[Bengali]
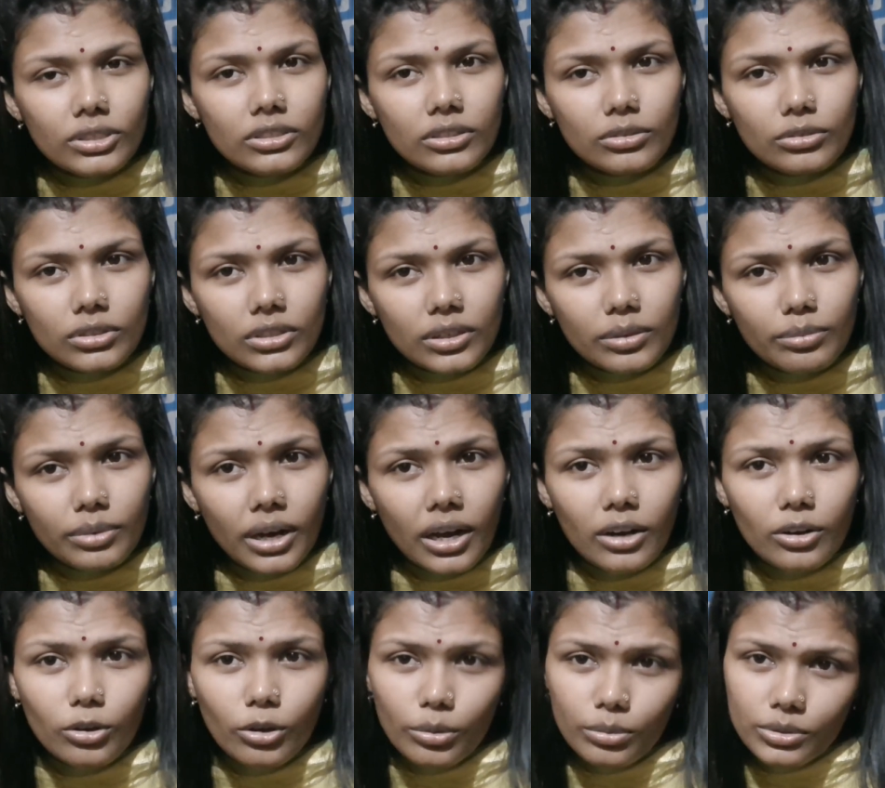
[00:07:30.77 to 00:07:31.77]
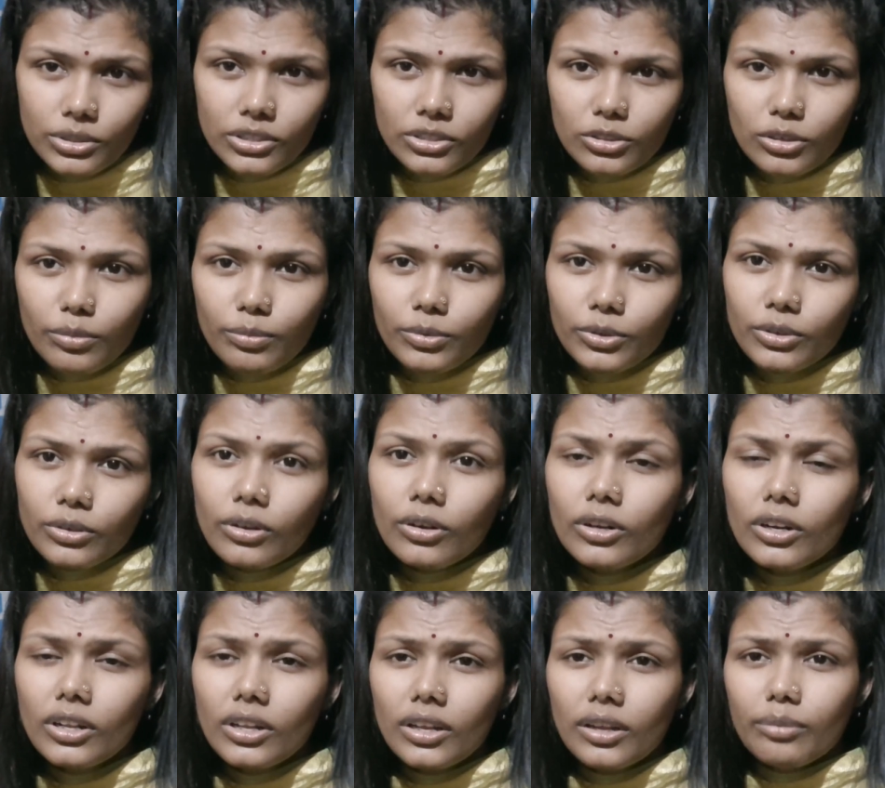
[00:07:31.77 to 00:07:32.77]
আমি যাকে বিয়ে করেছি সে গরিব
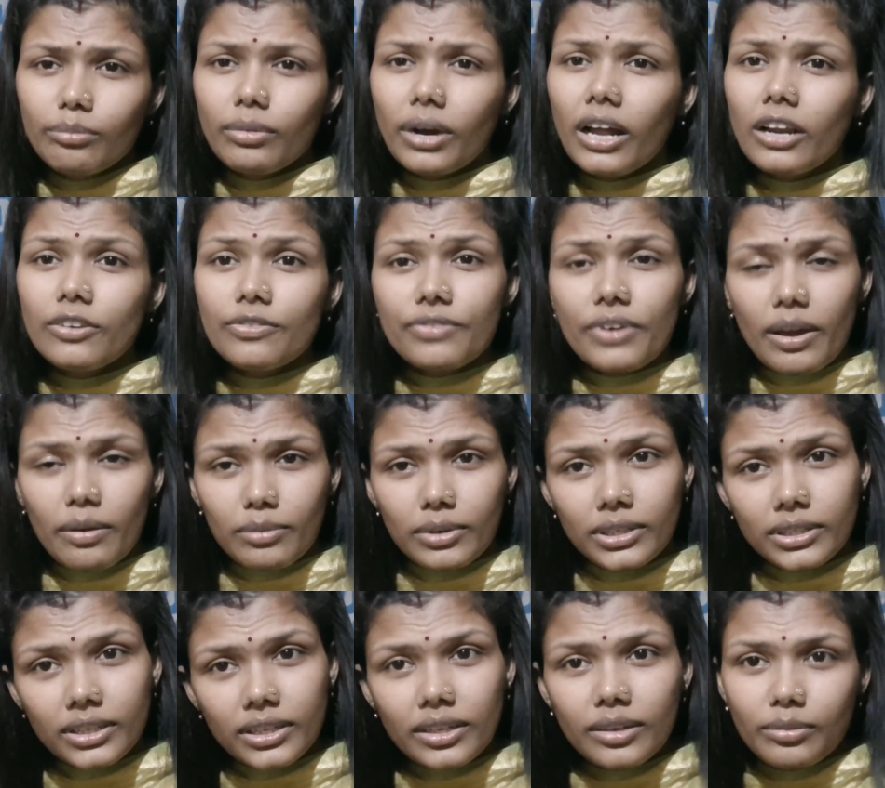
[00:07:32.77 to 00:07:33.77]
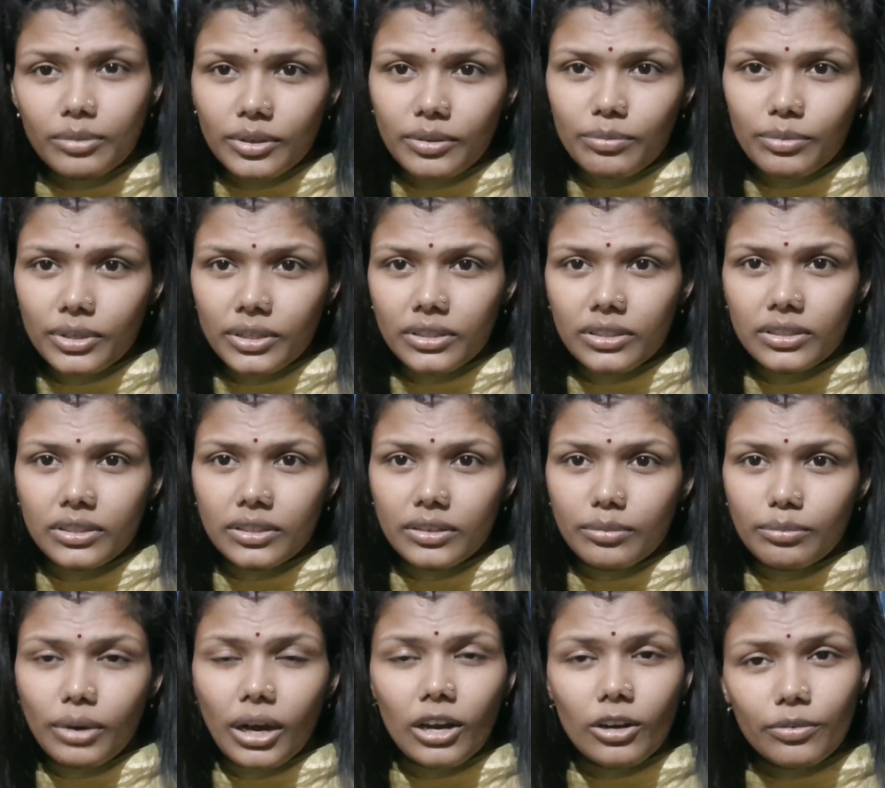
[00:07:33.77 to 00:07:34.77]
তাই জন্যই হয়তো আমার
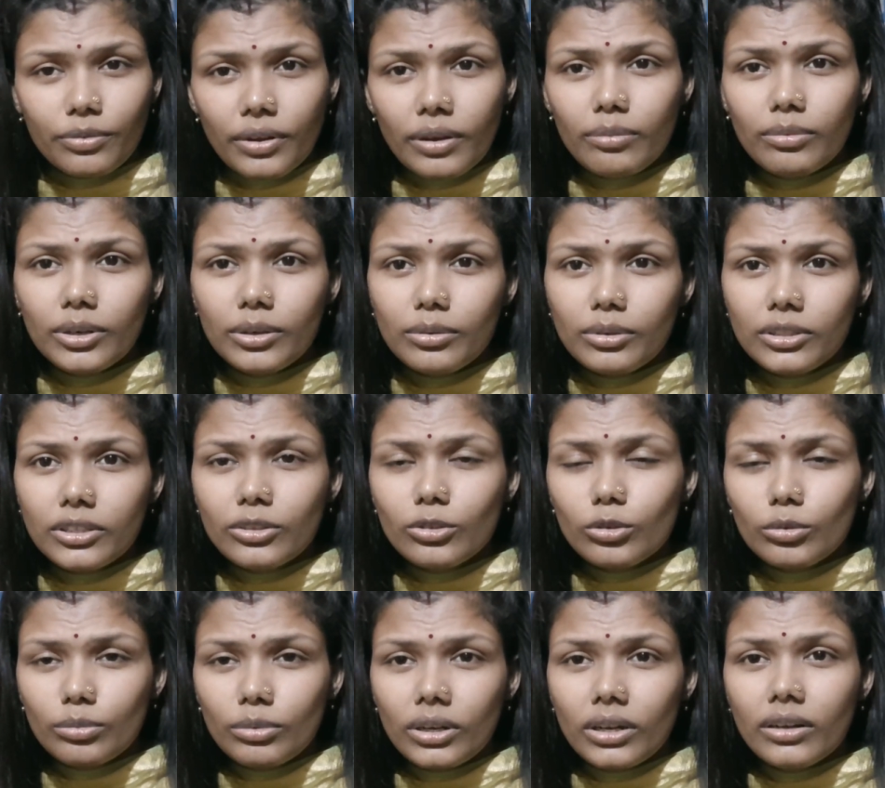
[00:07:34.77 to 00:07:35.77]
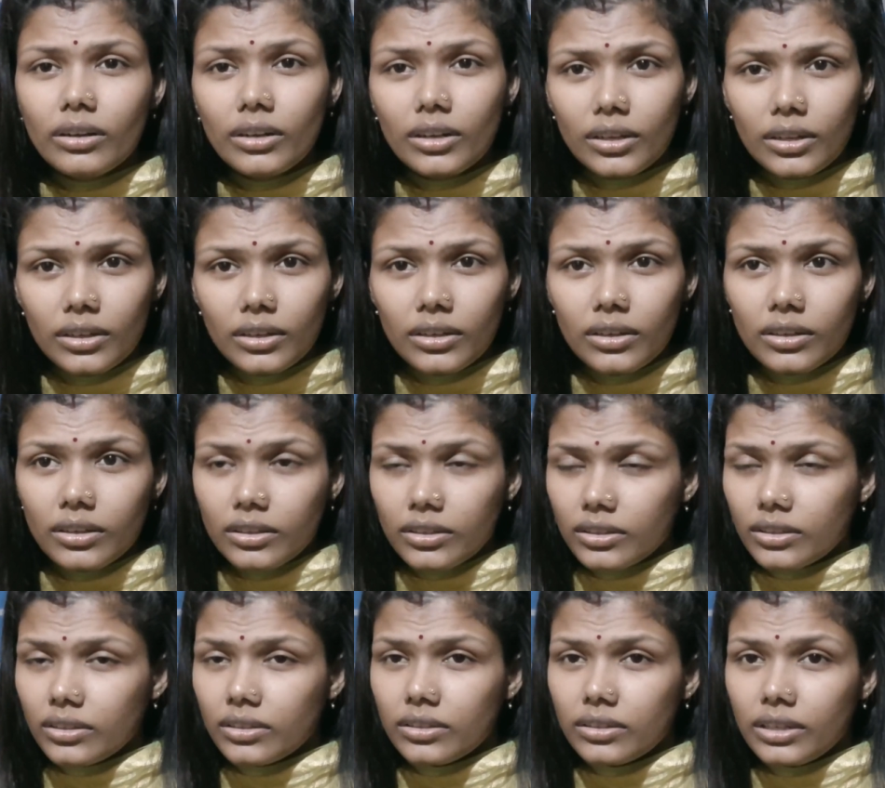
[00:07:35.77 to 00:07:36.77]
বিয়েতে একটা বেনারসি অবধি কিনে দেওয়া
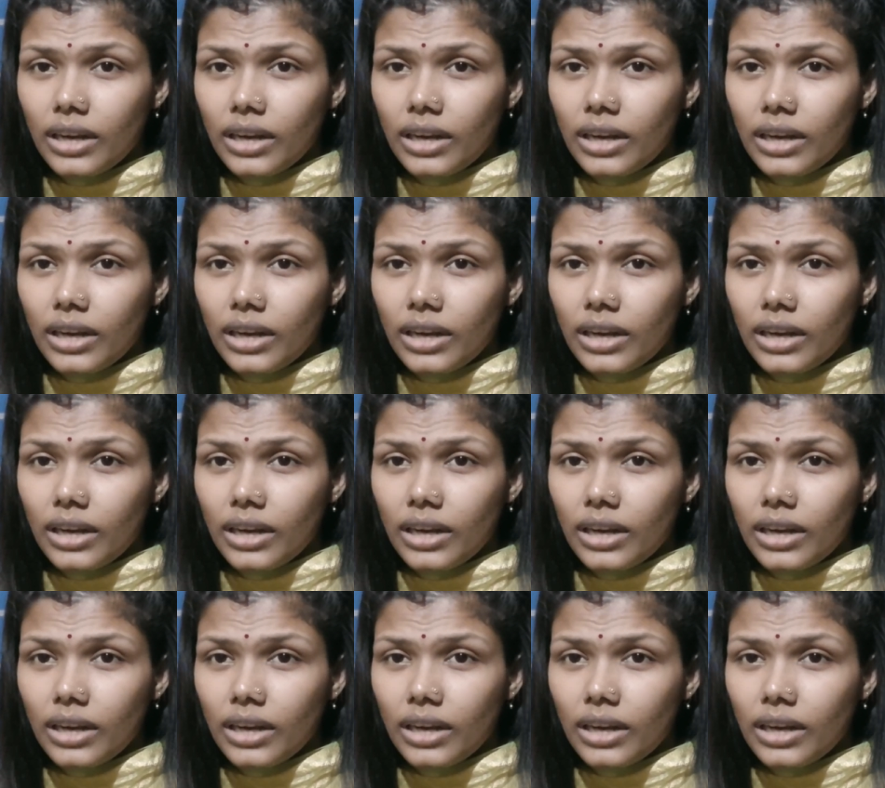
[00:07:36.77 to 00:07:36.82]
হয়নি